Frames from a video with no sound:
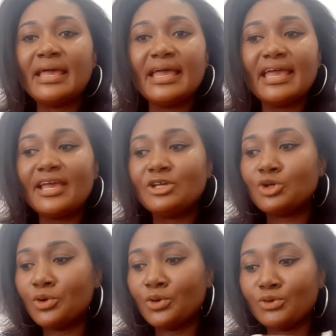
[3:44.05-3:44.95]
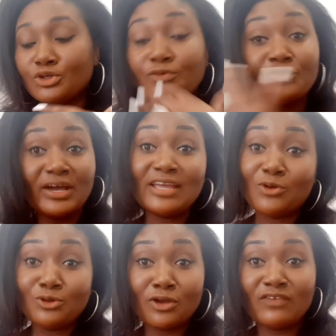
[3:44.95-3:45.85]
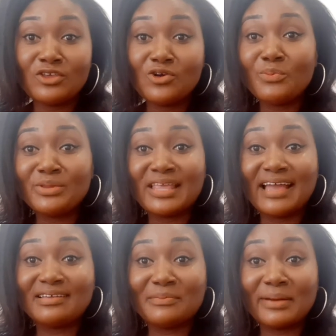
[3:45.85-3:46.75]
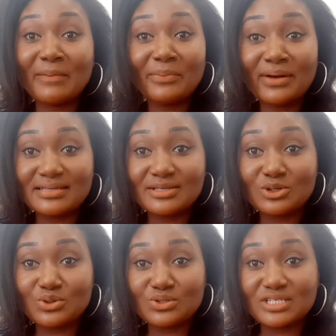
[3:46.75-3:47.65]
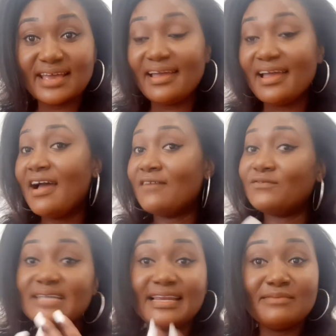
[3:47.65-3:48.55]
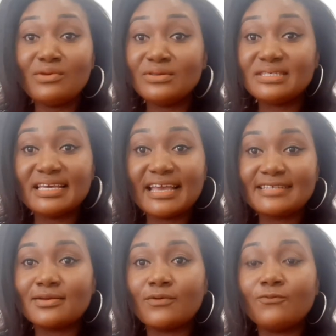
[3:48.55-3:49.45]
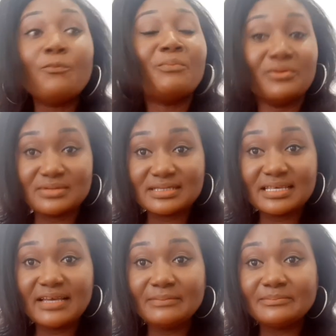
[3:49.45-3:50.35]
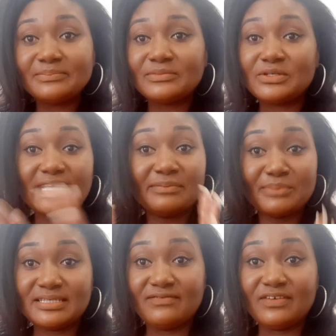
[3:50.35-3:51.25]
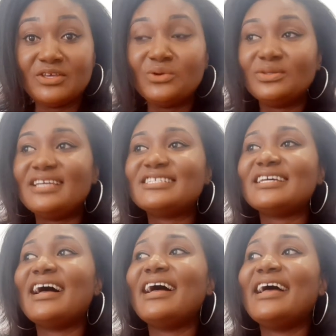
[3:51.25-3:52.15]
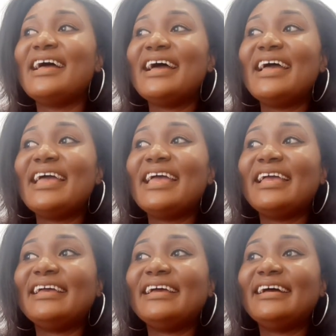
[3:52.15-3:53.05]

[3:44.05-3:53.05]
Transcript: et je, je vous ferai d'autres vidéos peut-être par rapport à ce sujet. Vous allez me dire qu'est-ce que vous pensez de cette petite vidéo déjà et